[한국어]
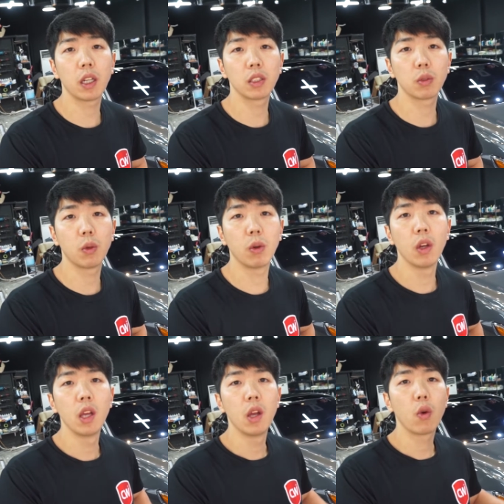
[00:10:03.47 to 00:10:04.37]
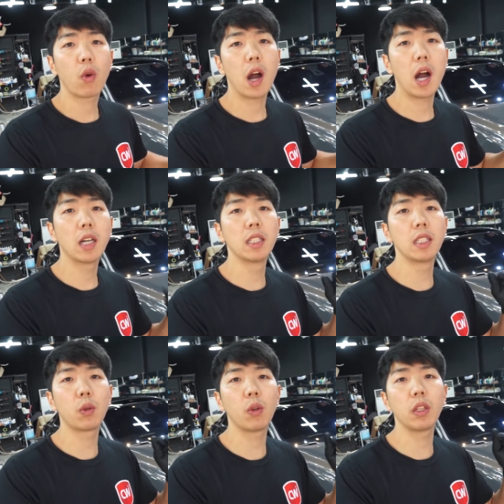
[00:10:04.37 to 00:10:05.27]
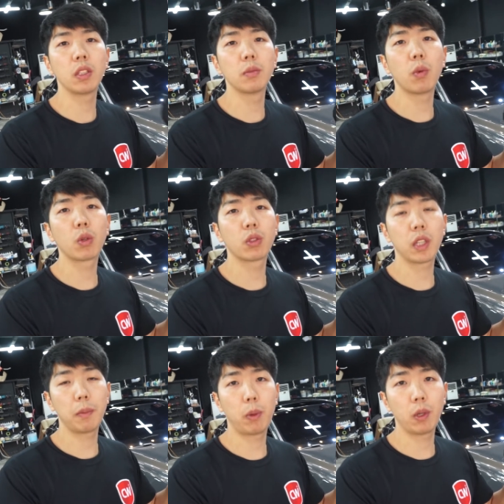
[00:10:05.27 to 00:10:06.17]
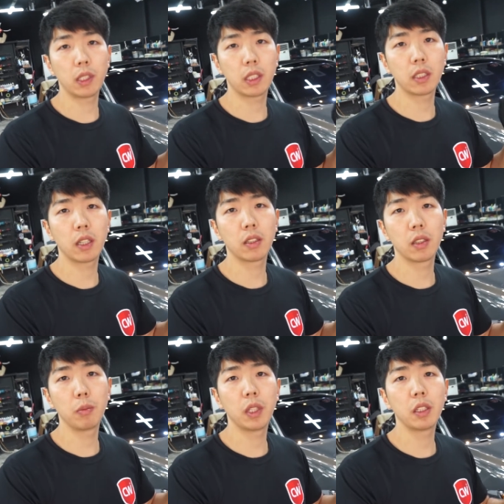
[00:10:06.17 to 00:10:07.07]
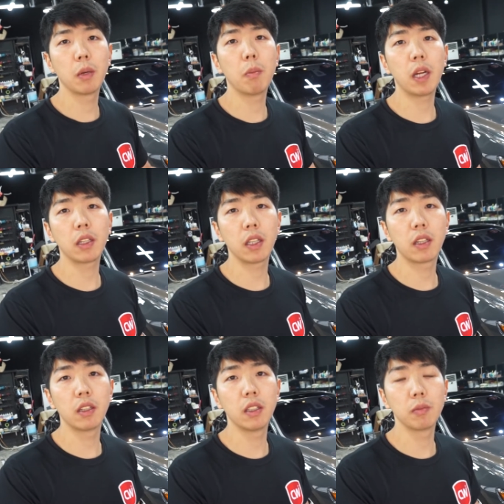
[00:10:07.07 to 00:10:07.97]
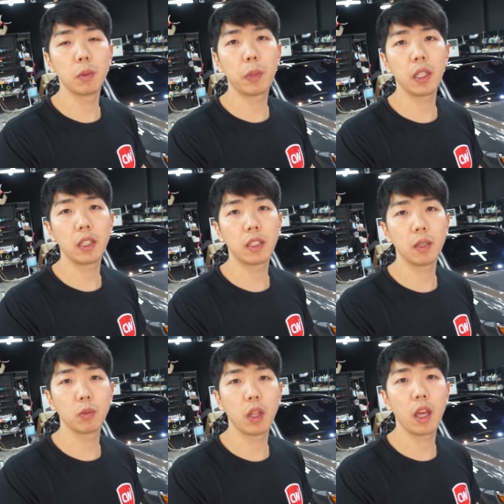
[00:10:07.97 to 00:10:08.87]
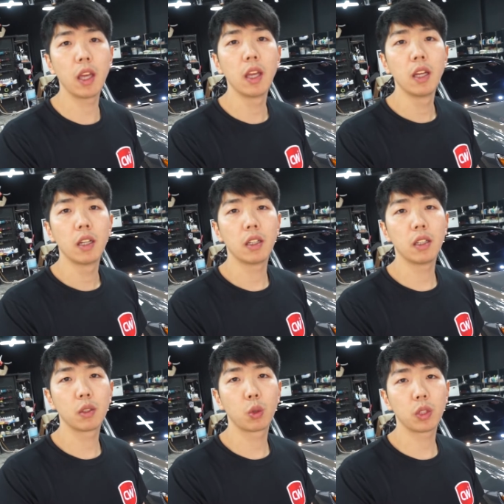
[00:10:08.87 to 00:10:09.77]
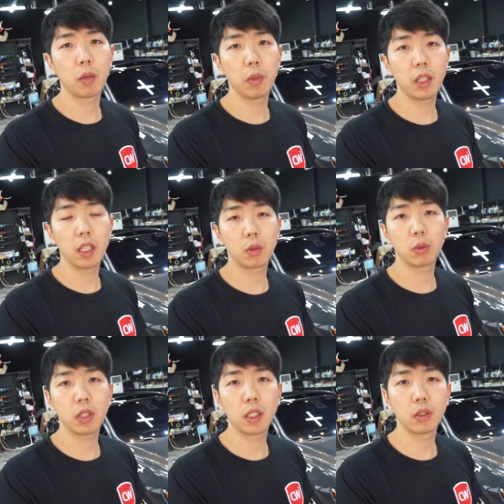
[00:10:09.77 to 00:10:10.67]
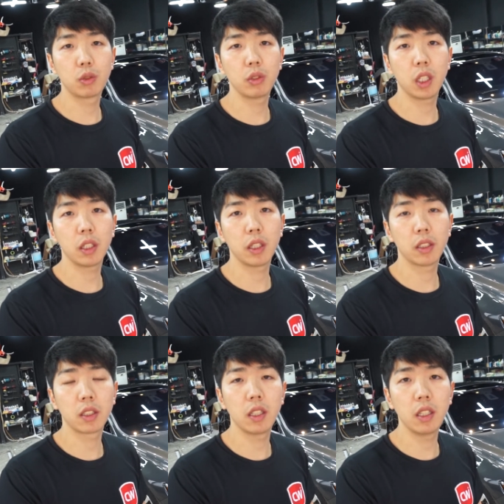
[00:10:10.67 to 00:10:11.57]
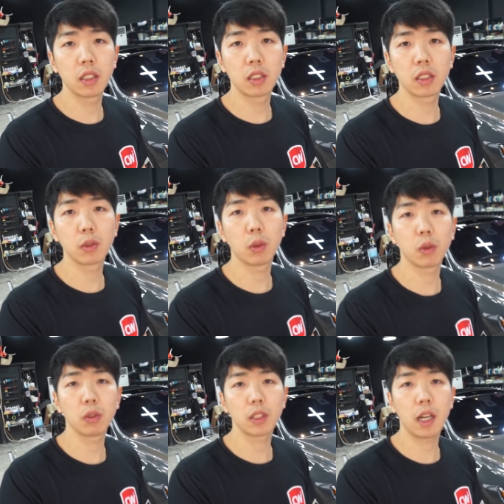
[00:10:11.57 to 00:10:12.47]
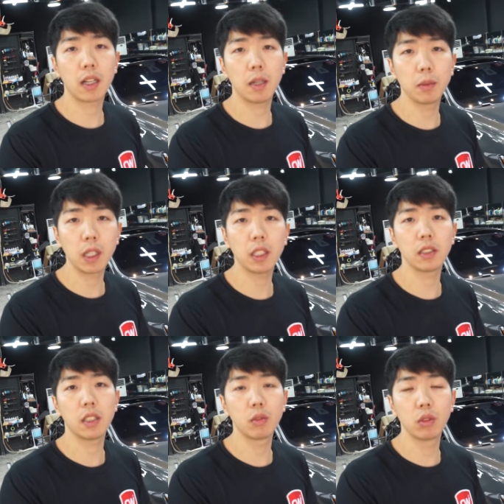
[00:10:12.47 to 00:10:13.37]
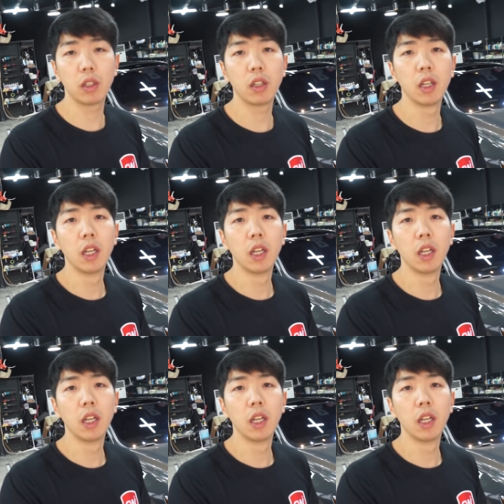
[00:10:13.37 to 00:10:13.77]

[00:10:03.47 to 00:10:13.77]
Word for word: 가지고 광을 올리는 목적의 폴리싱을 하는 겁니다 연마력이 거의 없는 패드이기 때문에 어, 도장면에 손상을 주지 않아요 클리어층도 삭감을 하지 않고요